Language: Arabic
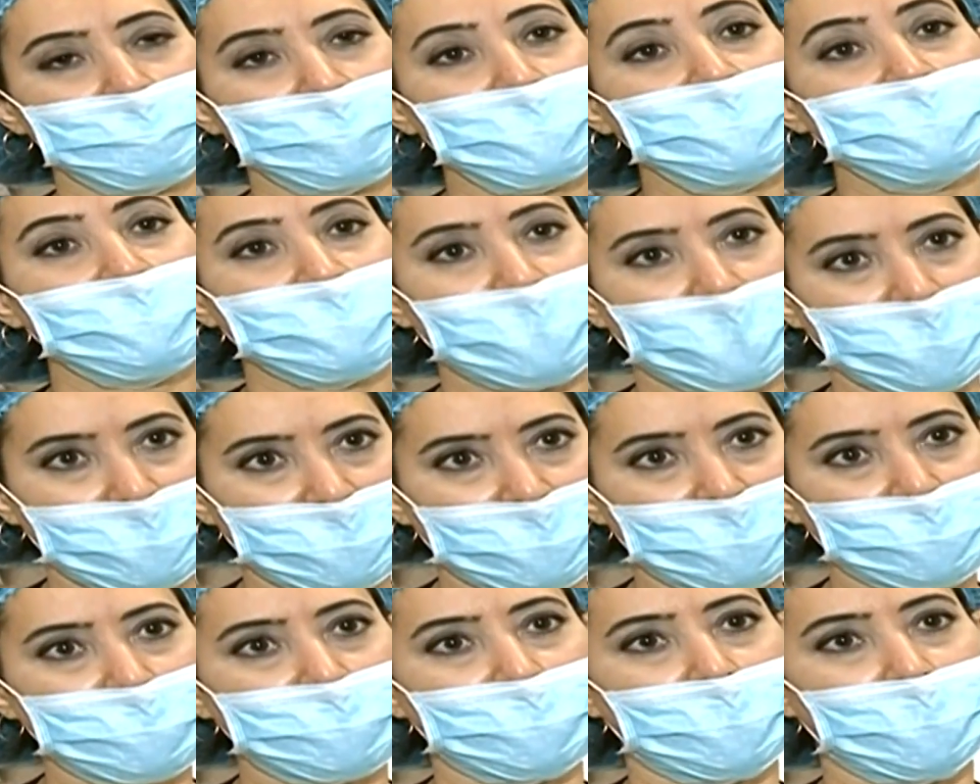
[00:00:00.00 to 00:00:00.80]

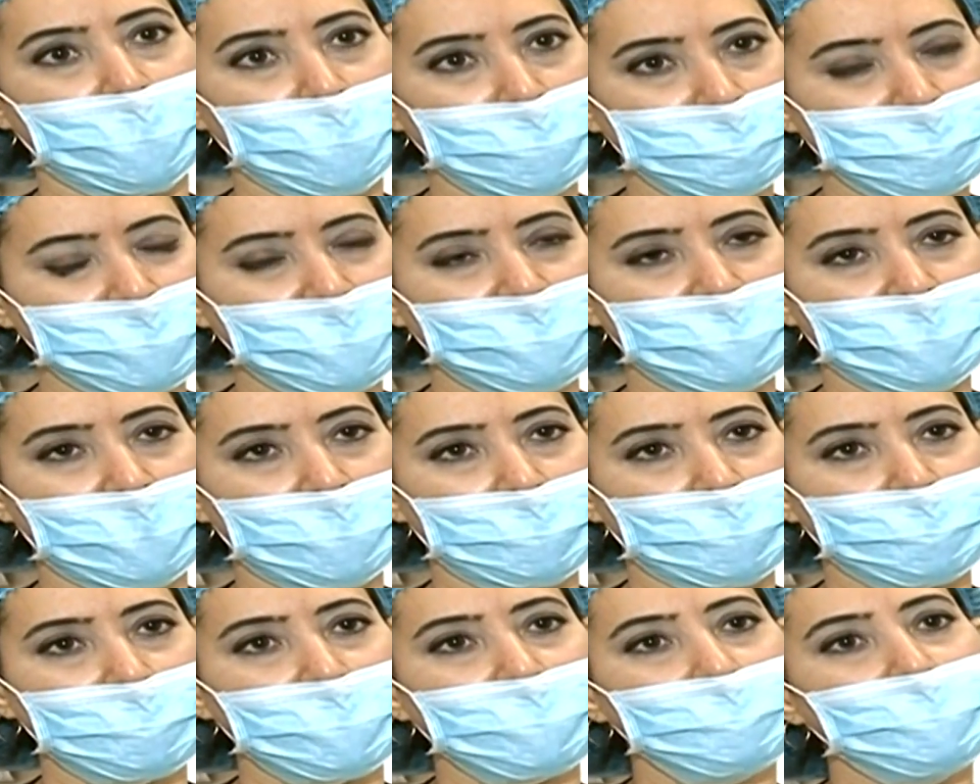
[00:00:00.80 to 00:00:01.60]
بتستخرج الحمض
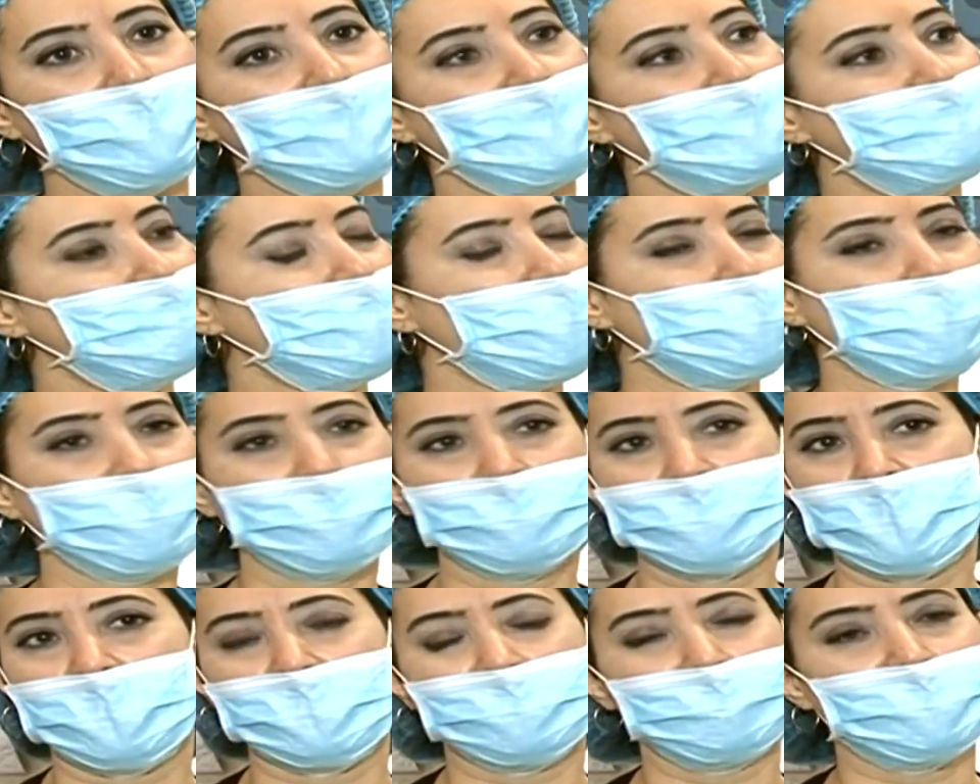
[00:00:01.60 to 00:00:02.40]
النووي بتاخذ
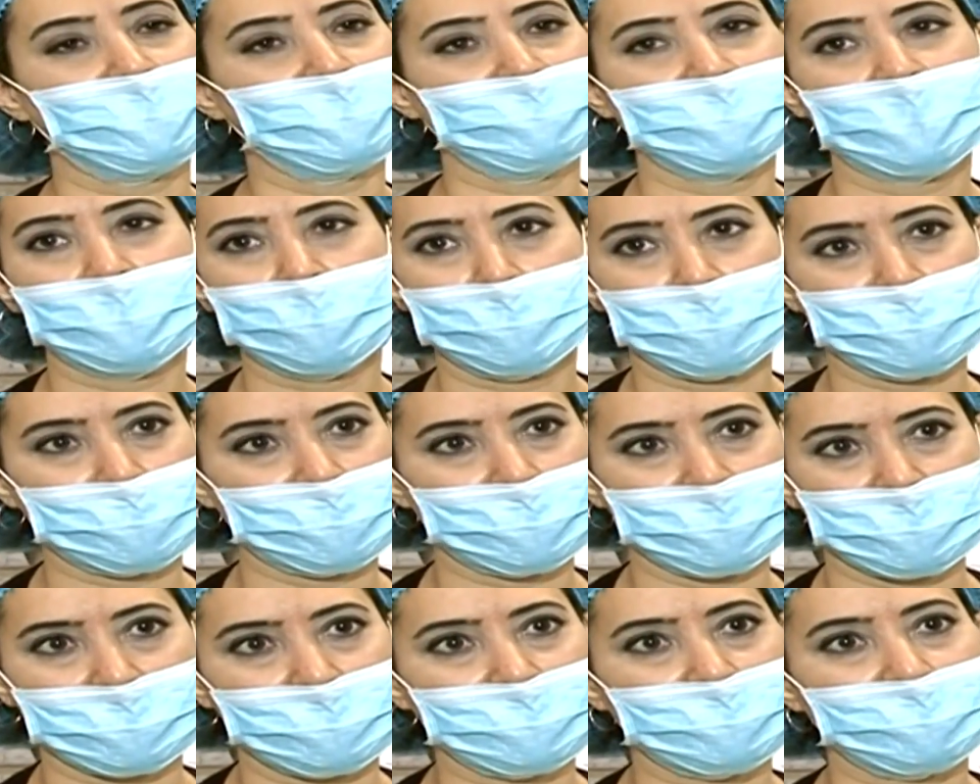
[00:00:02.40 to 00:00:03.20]
تقريبا
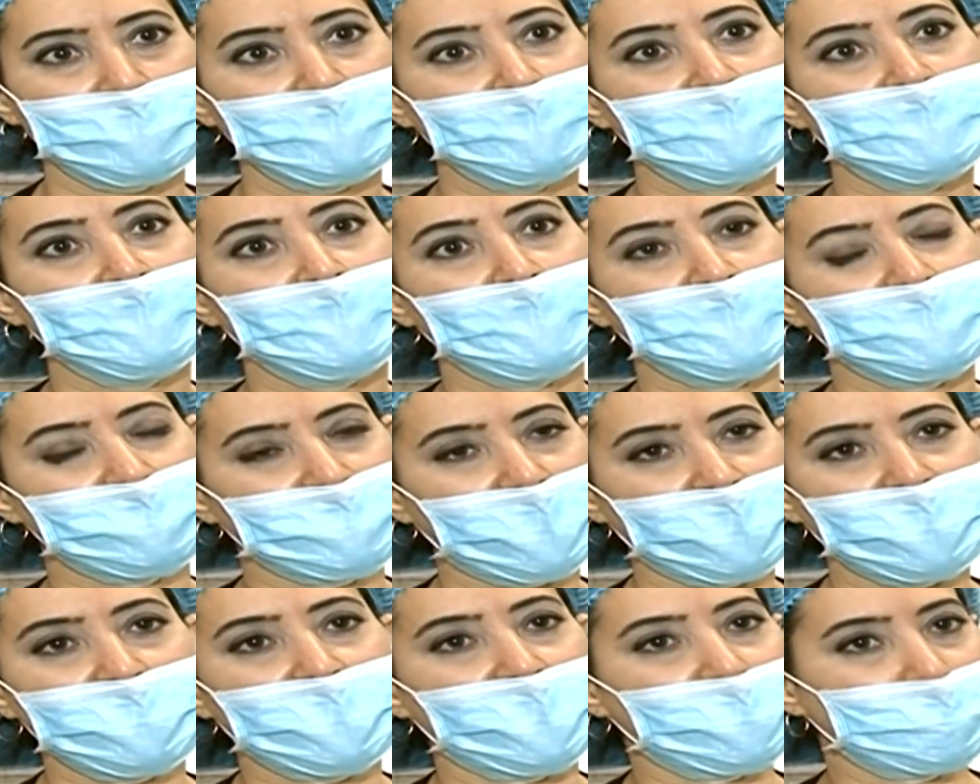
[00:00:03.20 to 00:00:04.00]
22
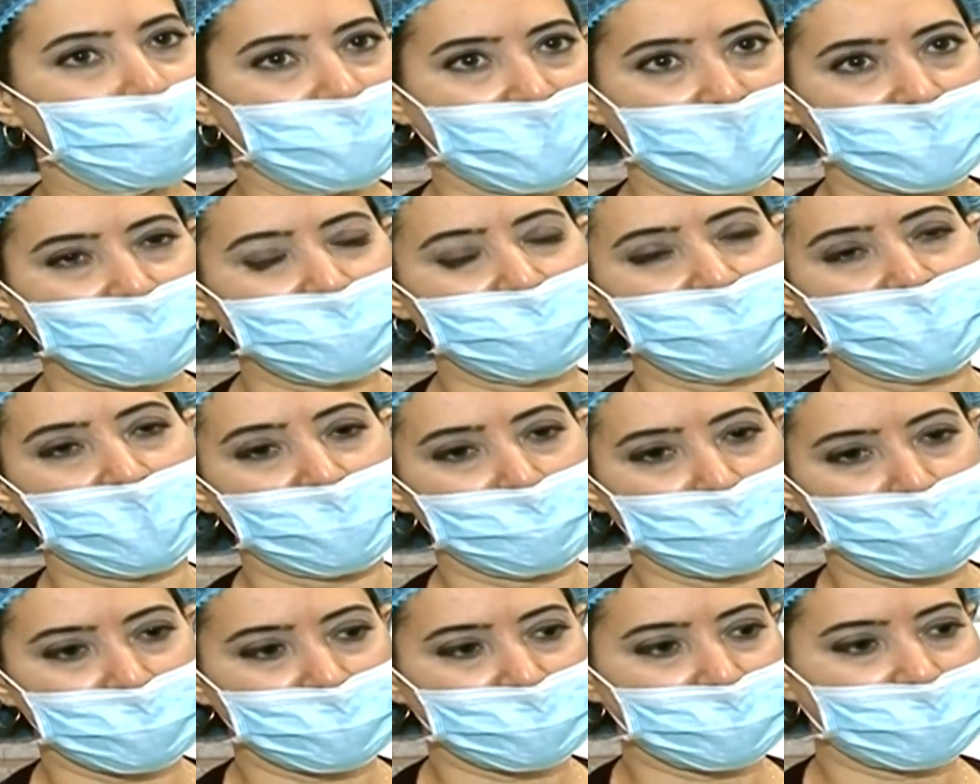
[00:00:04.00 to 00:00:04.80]
دقيقه من اسرع
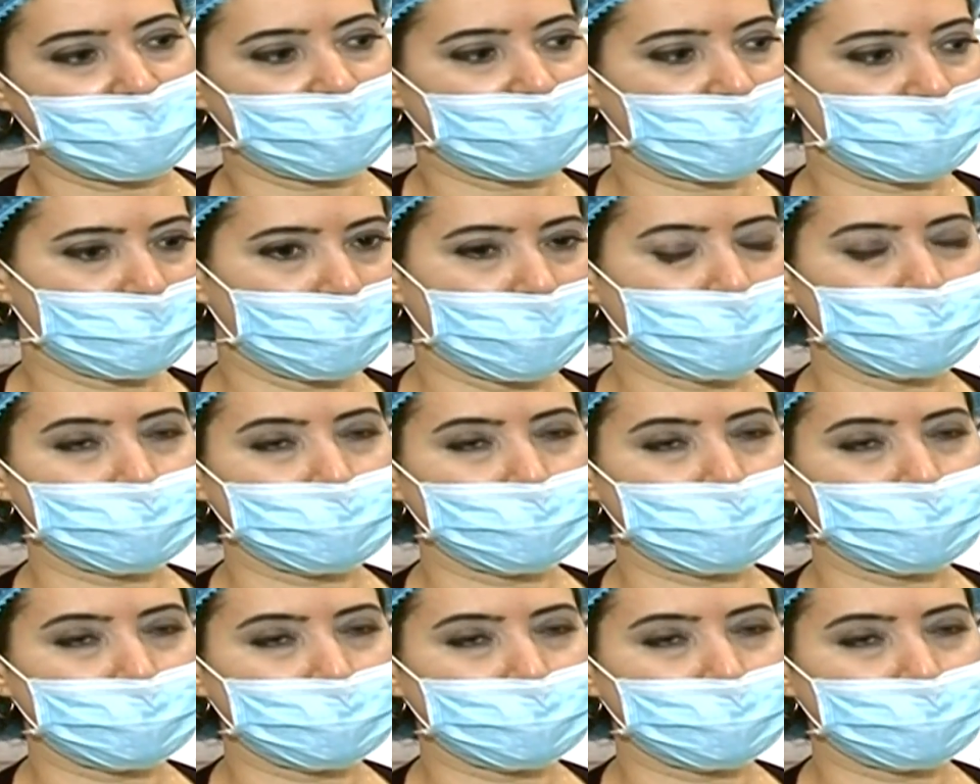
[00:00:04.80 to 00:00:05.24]
الماشينات اللي